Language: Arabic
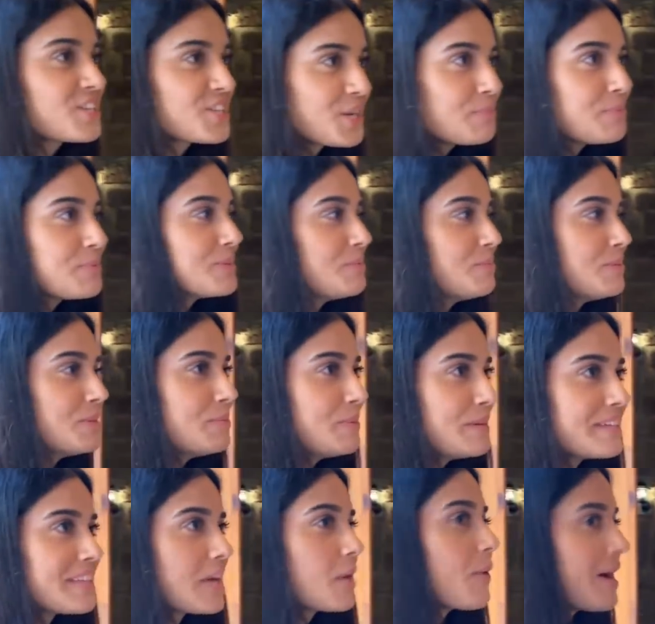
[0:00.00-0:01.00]
الكابل
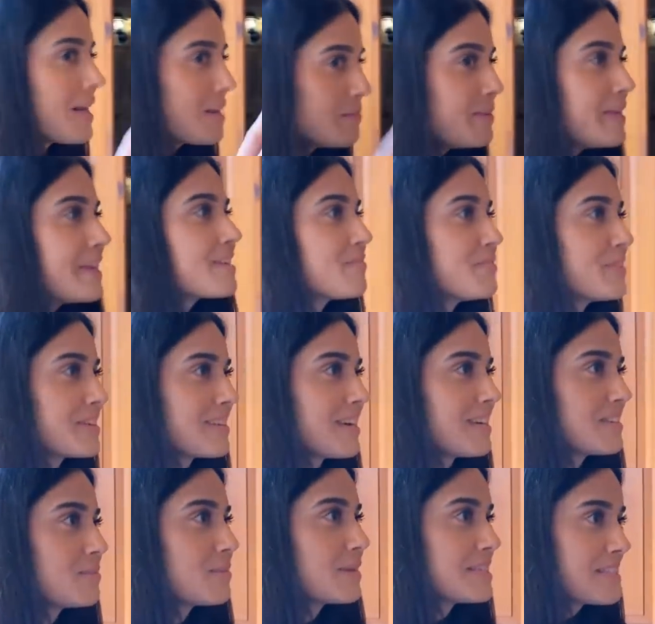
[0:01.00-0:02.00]
بالبيت او على البيت فيك
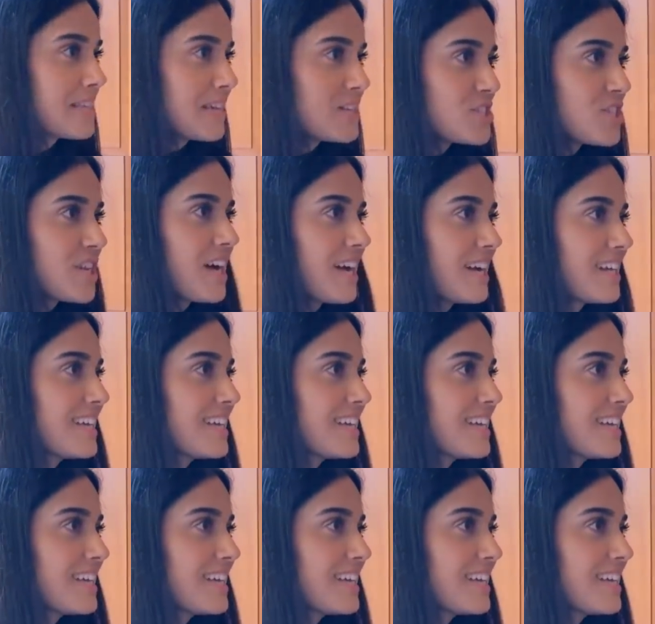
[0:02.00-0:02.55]
تعتبر اذا اجى احد